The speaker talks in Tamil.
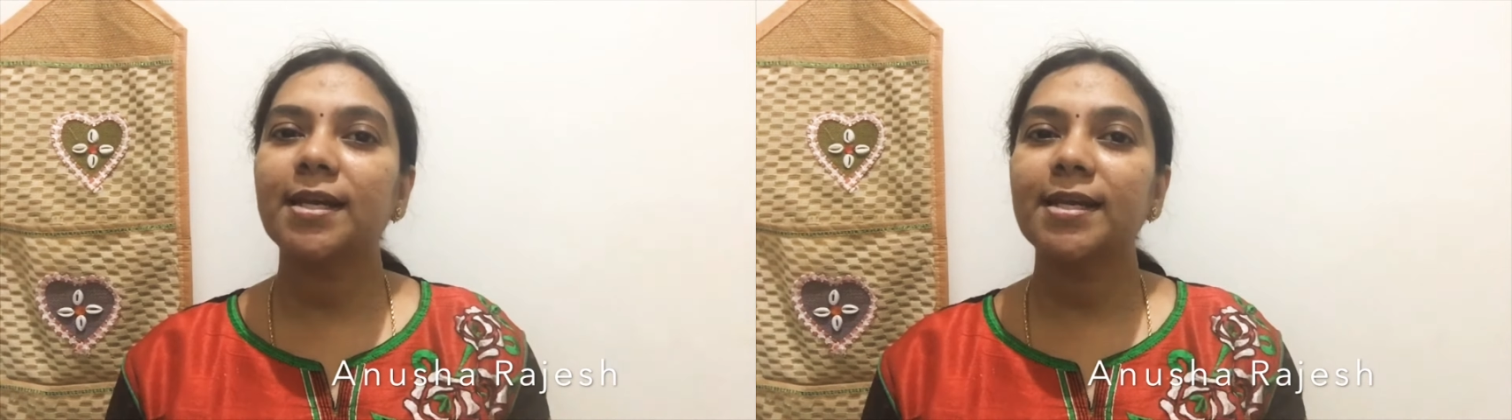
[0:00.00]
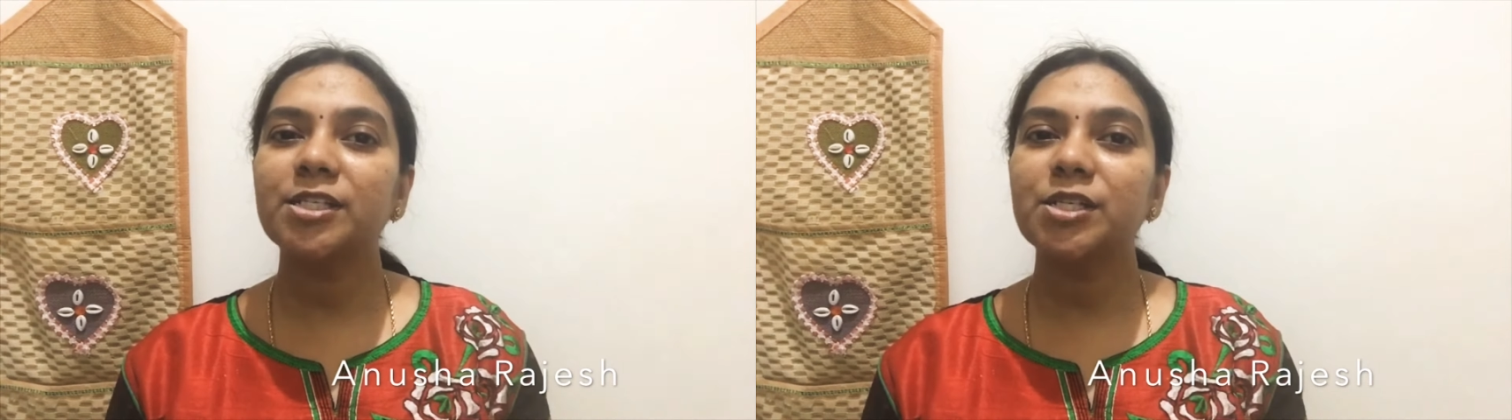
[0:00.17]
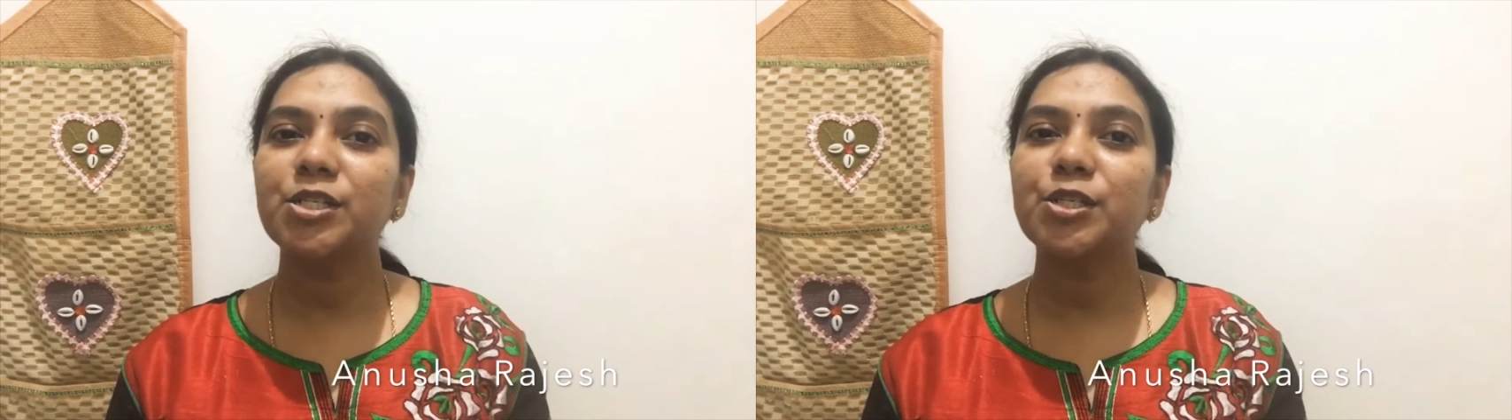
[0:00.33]

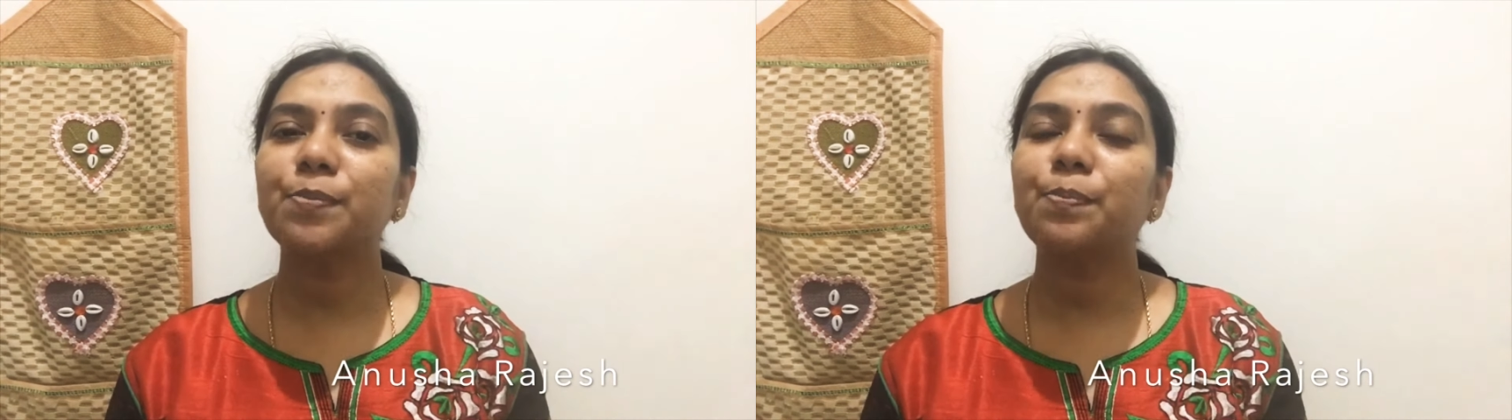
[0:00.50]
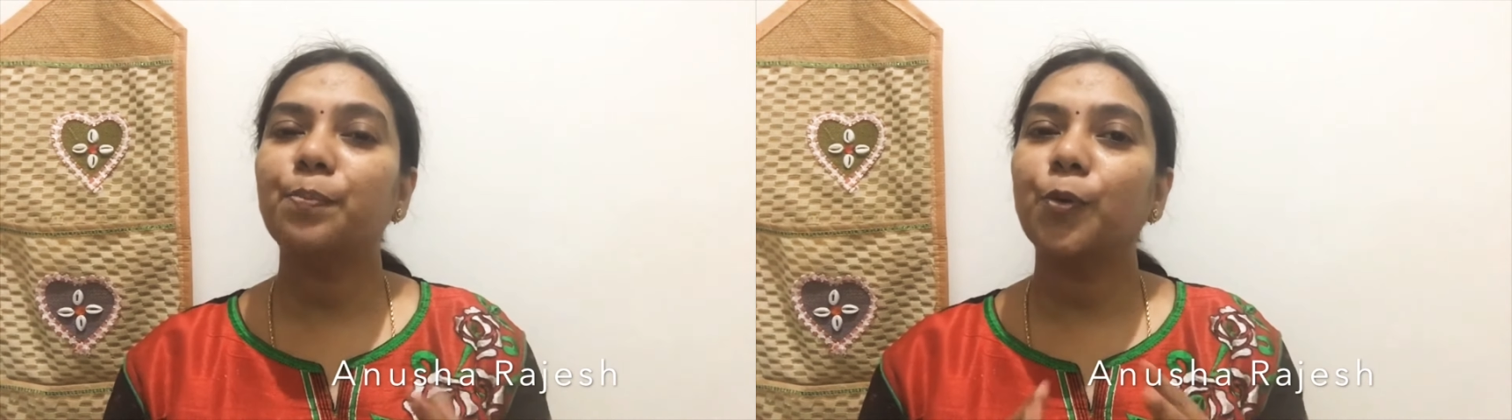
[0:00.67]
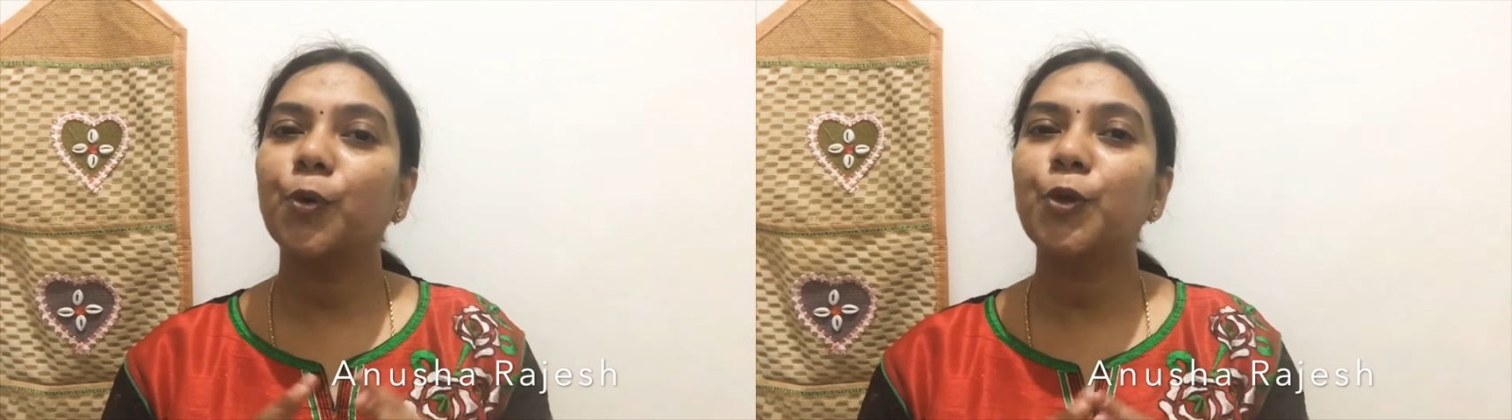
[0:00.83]

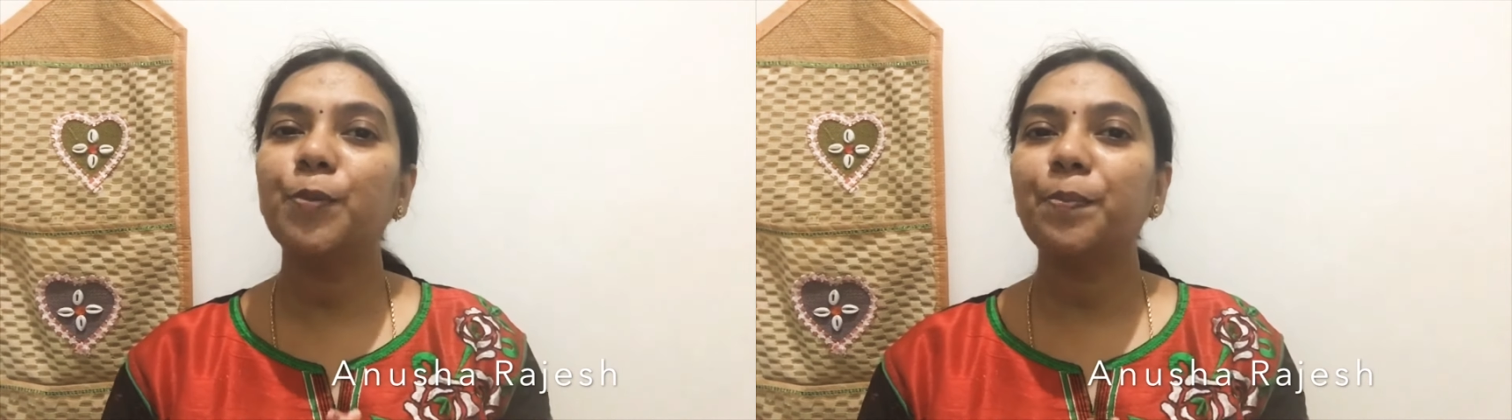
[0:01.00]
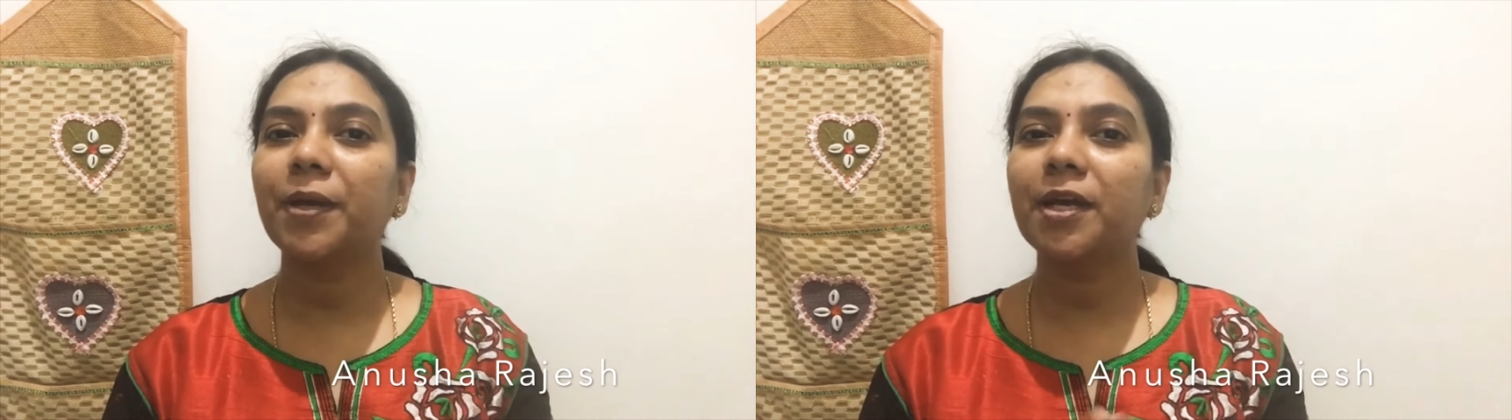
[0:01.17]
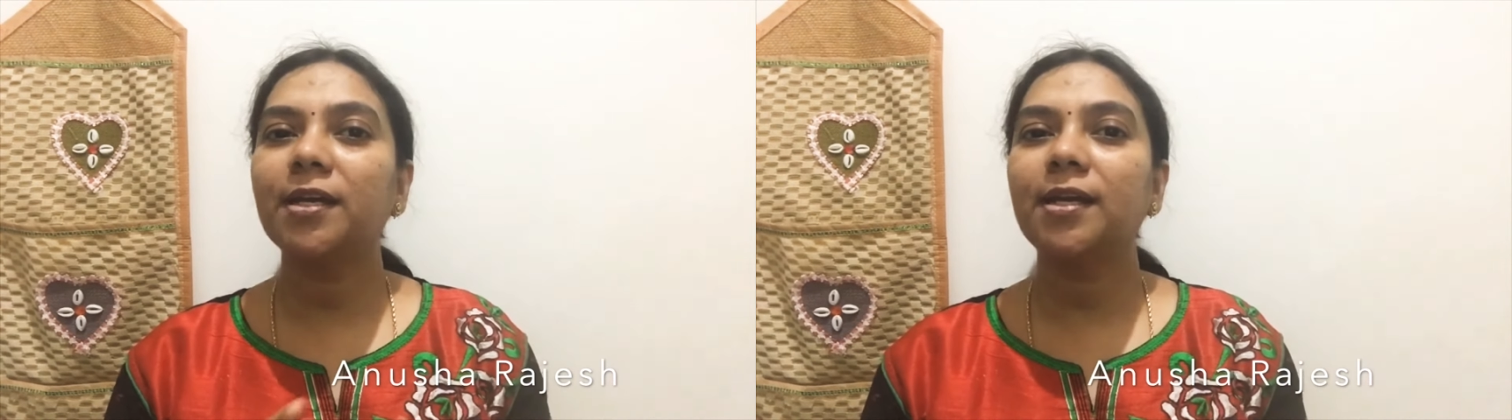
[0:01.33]
ரிலேஷன்ஷிப் மூணு
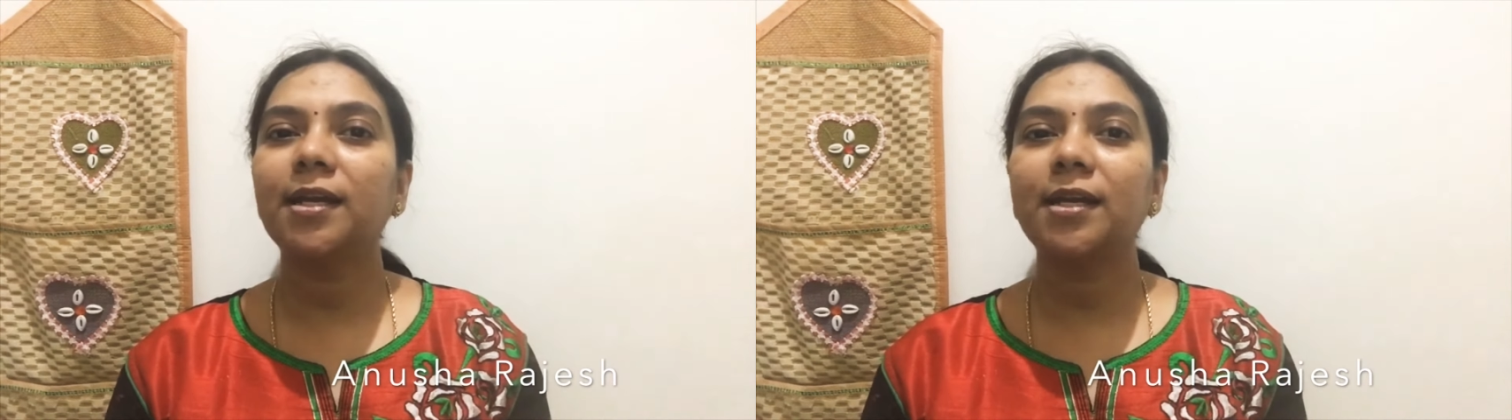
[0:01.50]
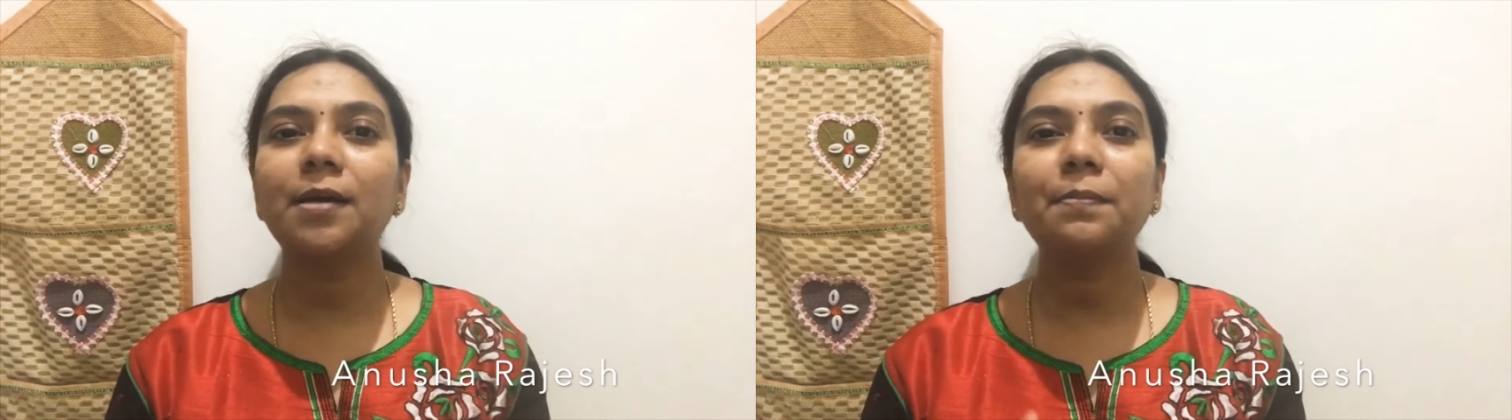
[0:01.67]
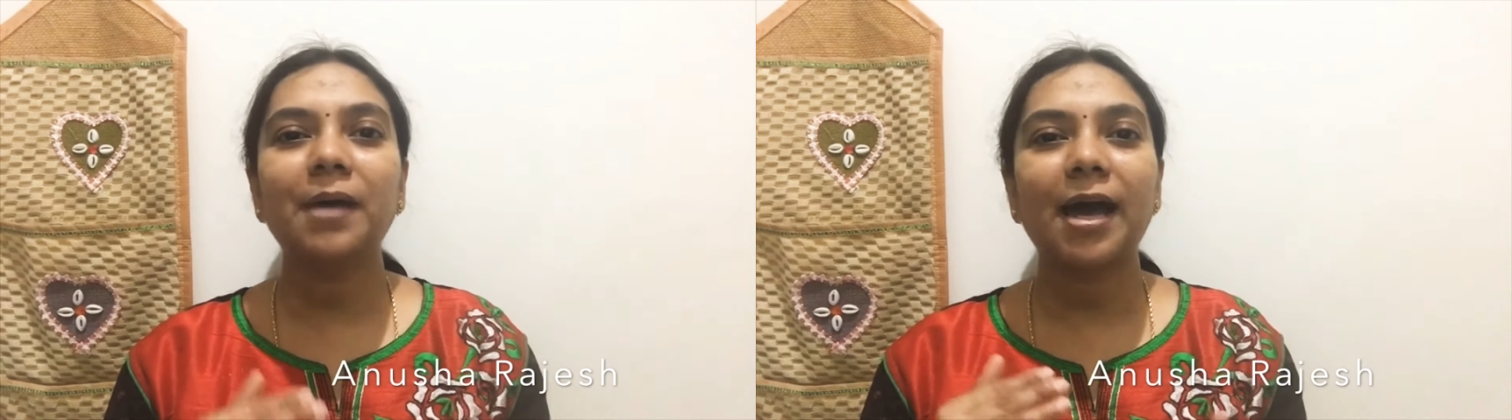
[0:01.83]
பேர் இல்லைனா